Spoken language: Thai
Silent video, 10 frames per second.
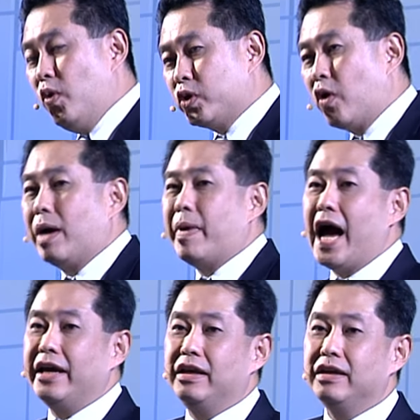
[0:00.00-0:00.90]
อุทก
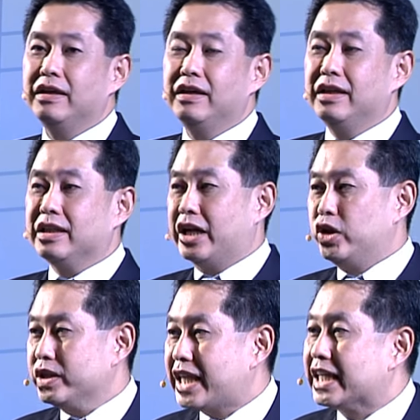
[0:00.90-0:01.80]
ภัยถน
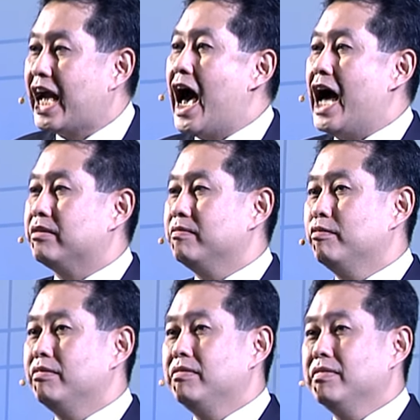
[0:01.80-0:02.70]
นตัดขาด
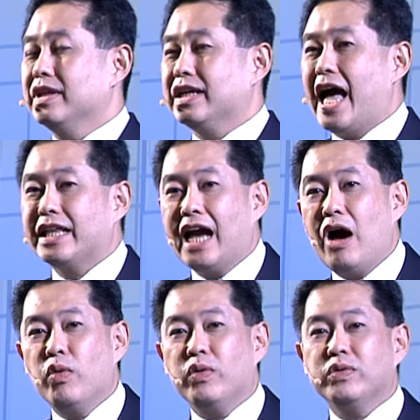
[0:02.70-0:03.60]
การ
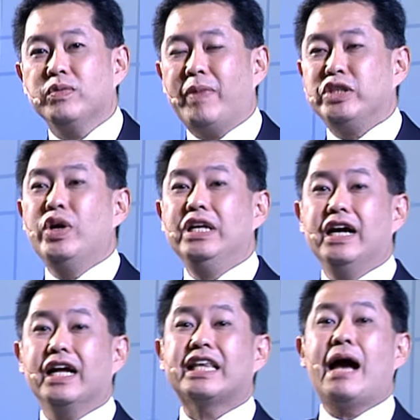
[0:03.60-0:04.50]
เข้าไปช่วยเหลือ
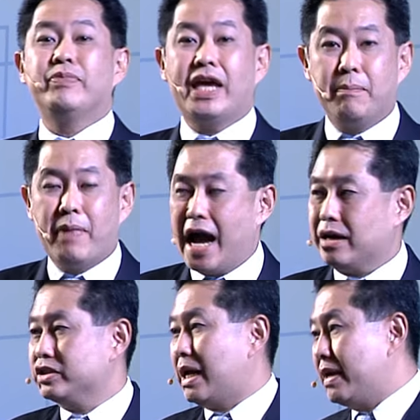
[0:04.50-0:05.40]
ทำได้ลำบาก
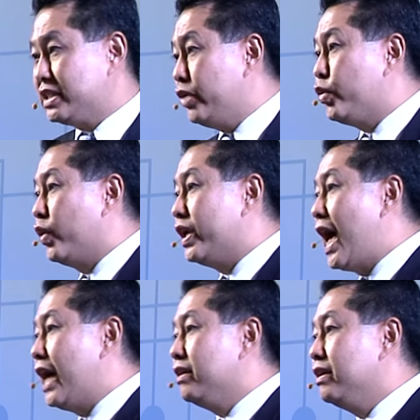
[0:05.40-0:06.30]
เราสามารถใช้โดรนได้